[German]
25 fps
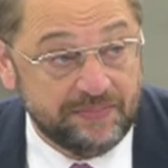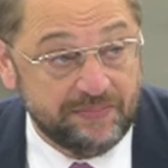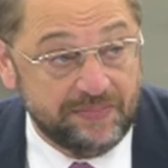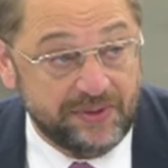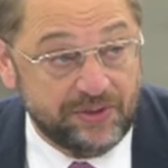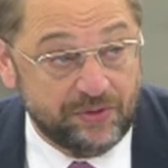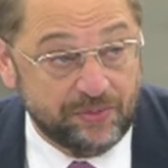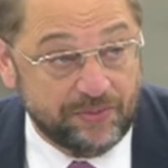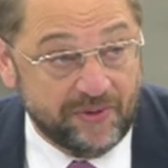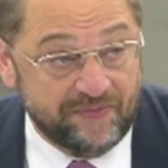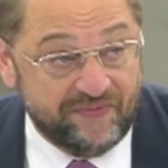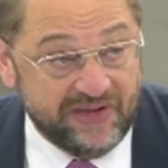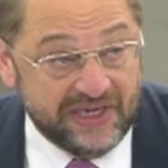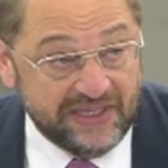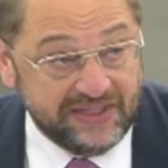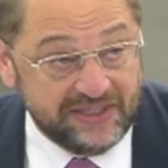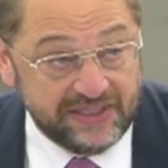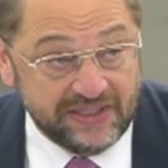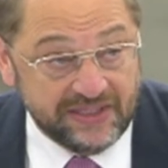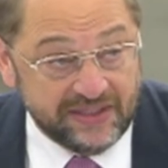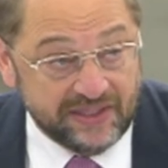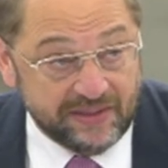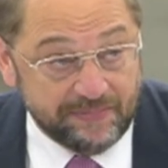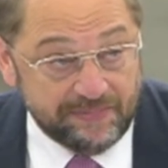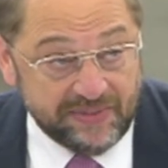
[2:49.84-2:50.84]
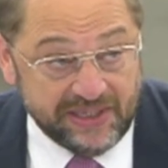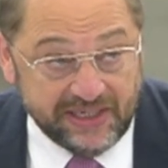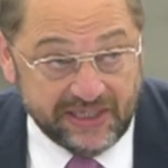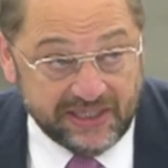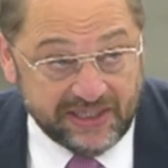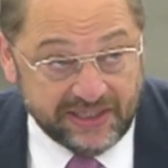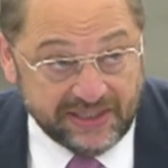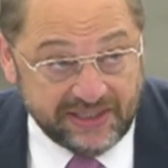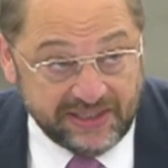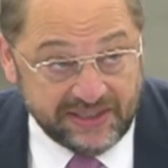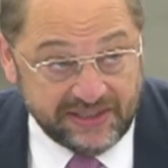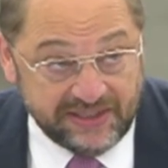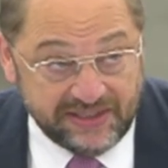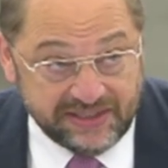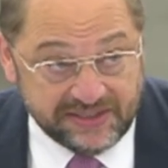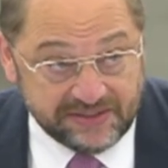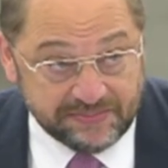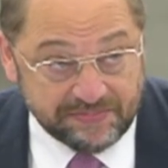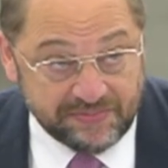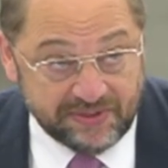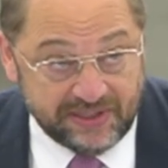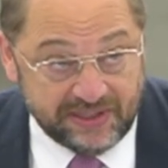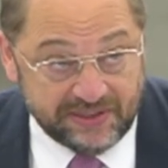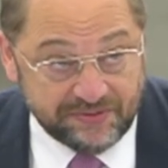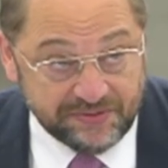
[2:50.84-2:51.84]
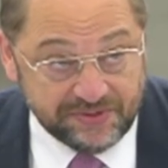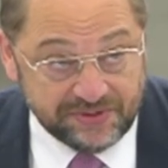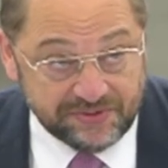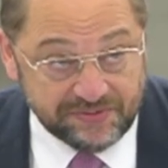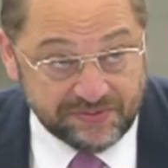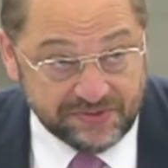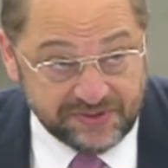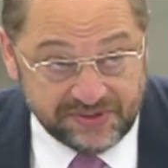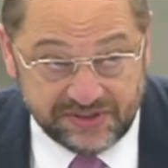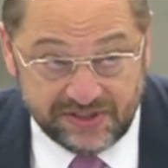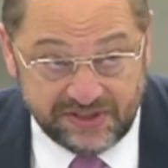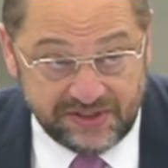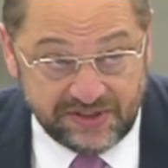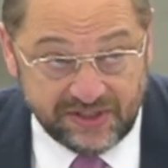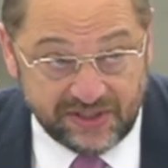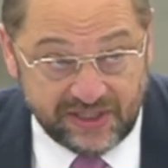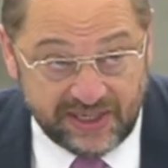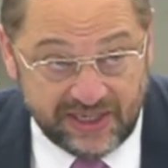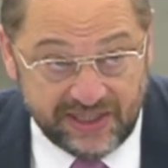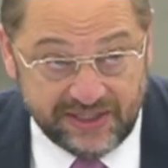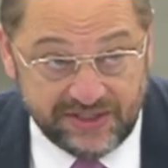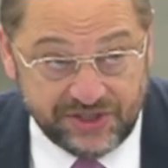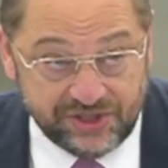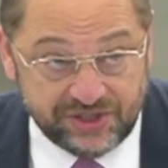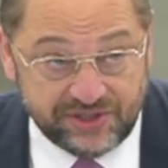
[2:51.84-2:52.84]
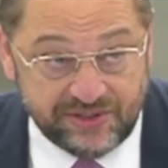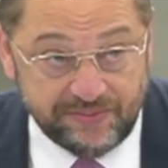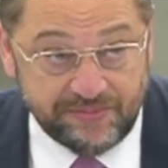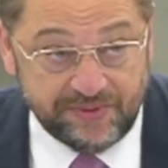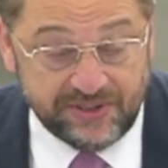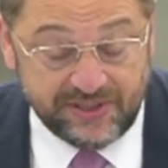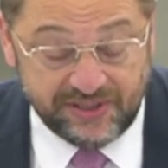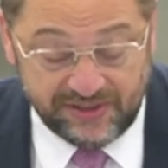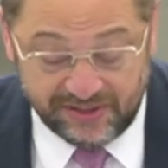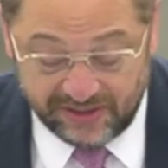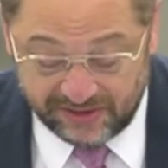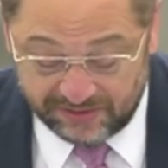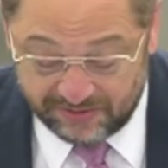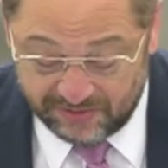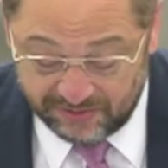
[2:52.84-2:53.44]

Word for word: Mit überwältigender Mehrheit in diesem Hause und sicher einstimmig in der